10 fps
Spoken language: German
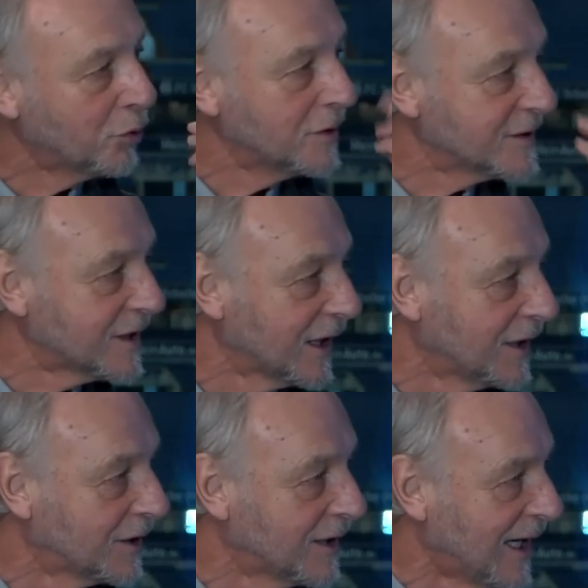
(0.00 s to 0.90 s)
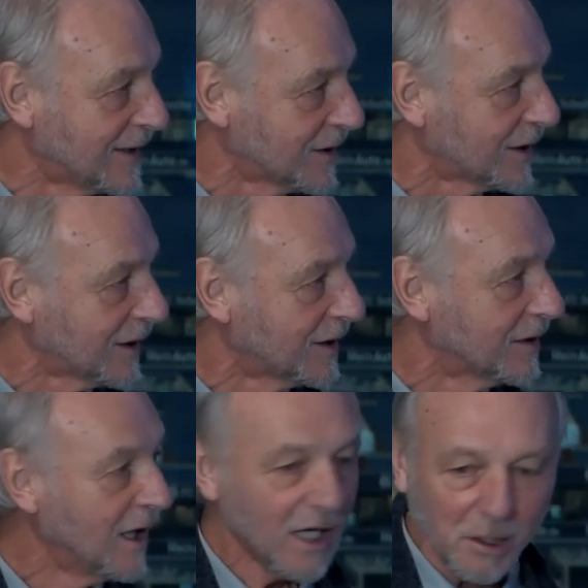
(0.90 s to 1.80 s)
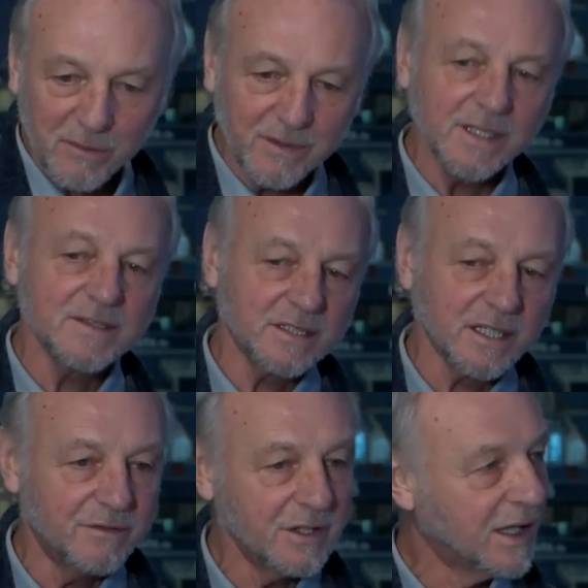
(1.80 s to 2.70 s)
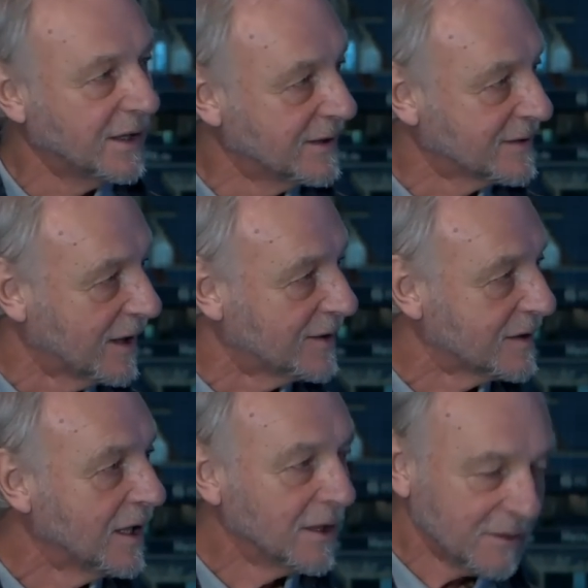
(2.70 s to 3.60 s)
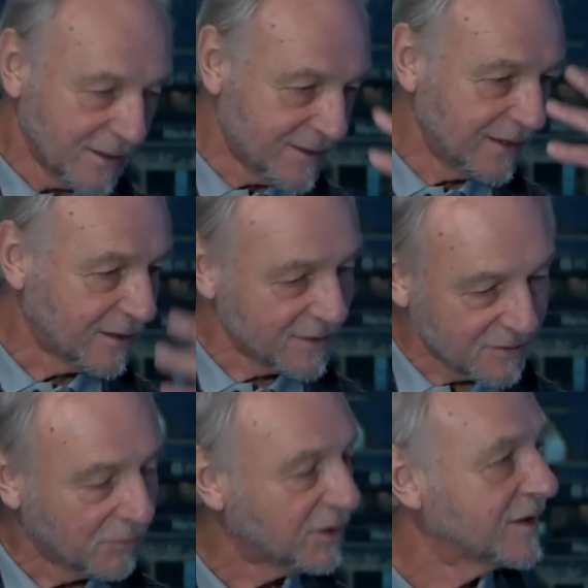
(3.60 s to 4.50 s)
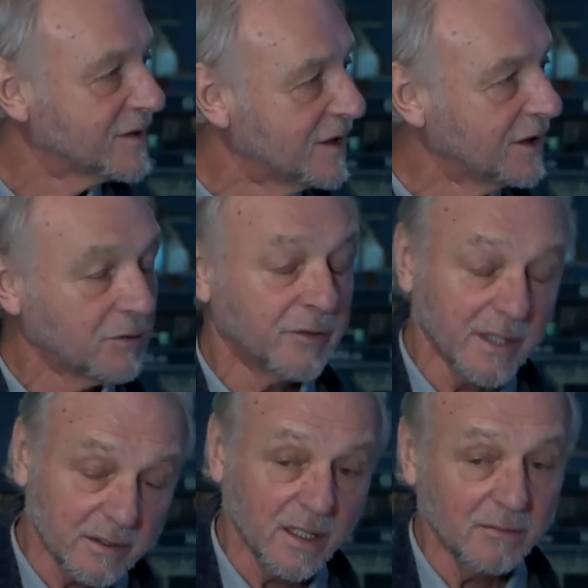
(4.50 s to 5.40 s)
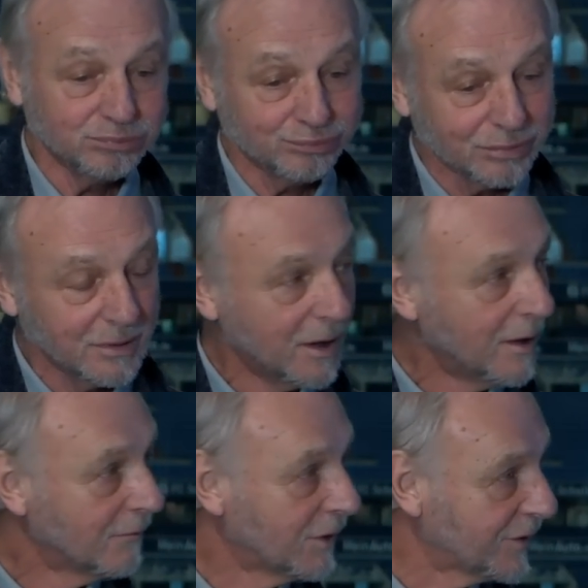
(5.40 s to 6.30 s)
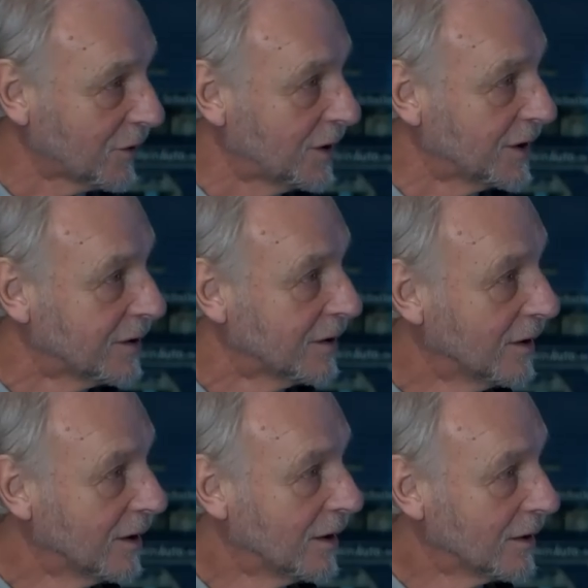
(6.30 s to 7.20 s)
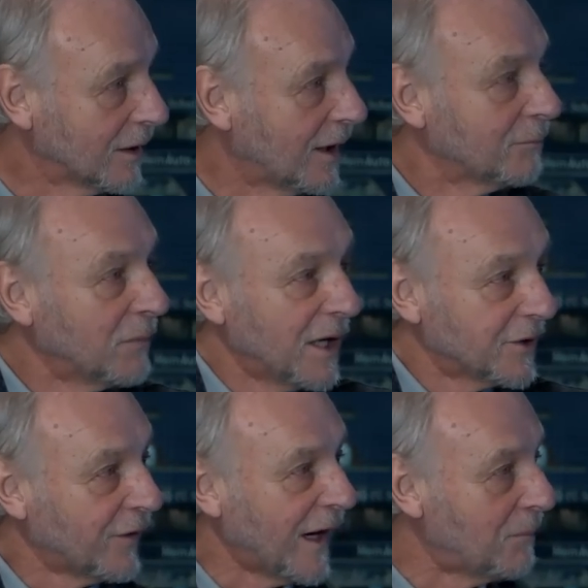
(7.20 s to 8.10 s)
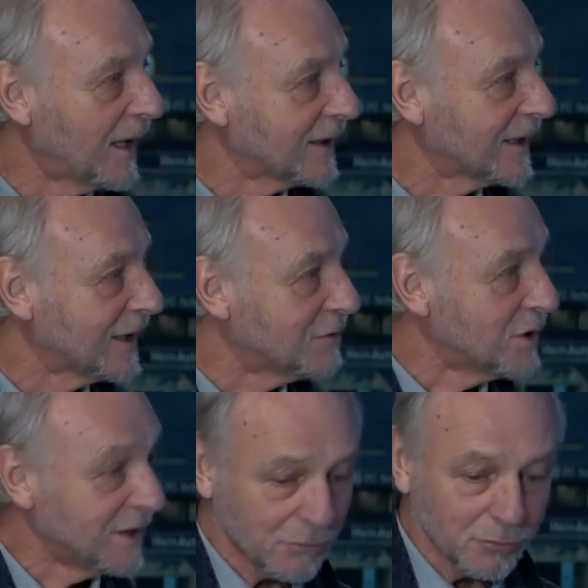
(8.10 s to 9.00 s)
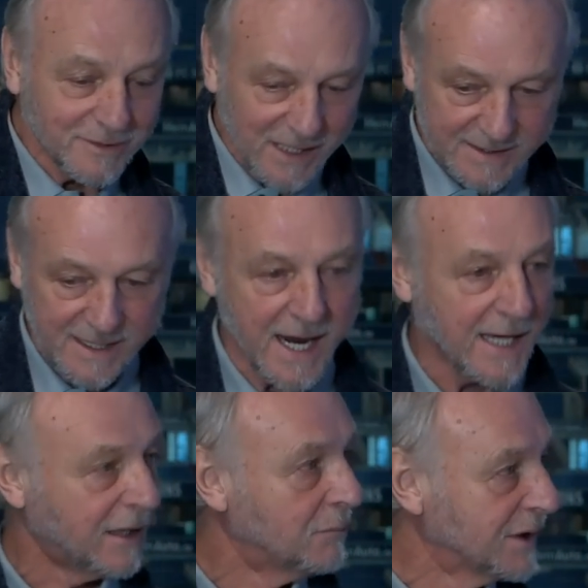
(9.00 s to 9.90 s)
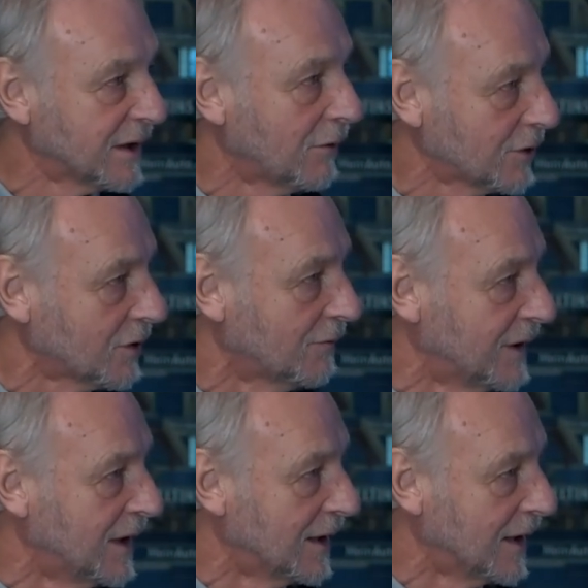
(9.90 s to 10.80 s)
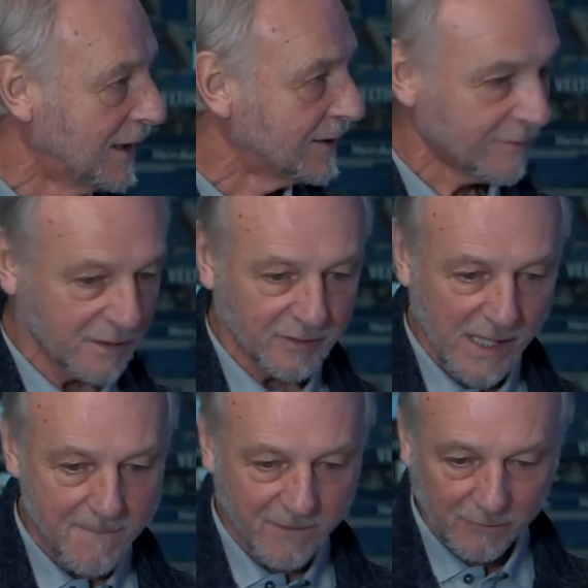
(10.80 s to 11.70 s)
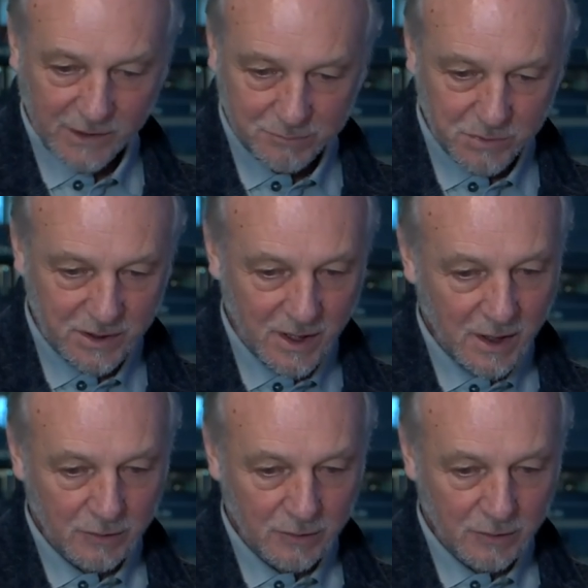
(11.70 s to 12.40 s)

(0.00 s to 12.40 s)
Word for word: Bundesliga in der Nase kriegt. Aber wenn er sich da wieder hinsetzt, dann zieht er so ein Gesicht und sagt, ja, was soll ich? Ja, mehr als wahr machen kann ich mir nicht. Und das ärgert mich auch schon wieder. Ja, das ist einfach, weil ich mich